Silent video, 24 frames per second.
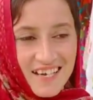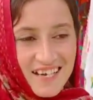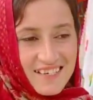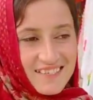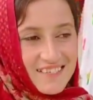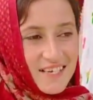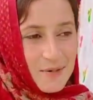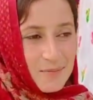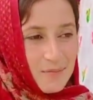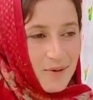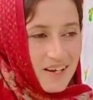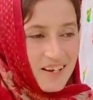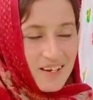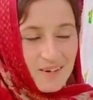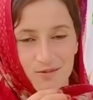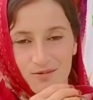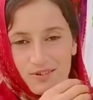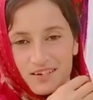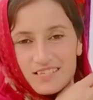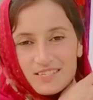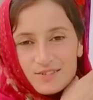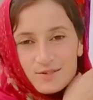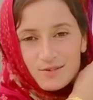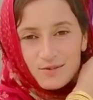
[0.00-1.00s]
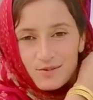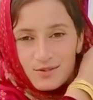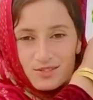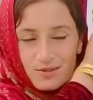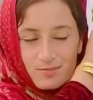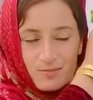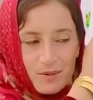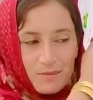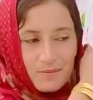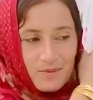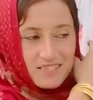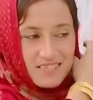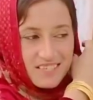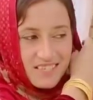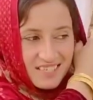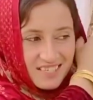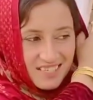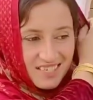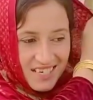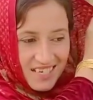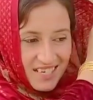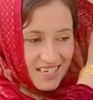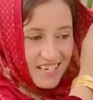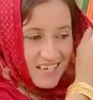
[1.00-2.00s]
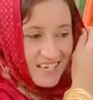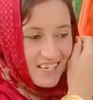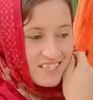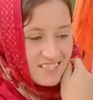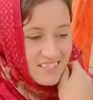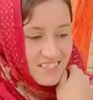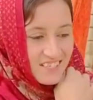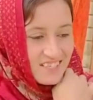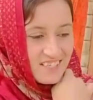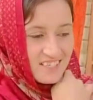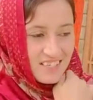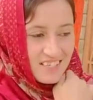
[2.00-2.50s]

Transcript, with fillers: नया सेट पहना हुआ है तो उसमें भी सर्दी नहीं लगती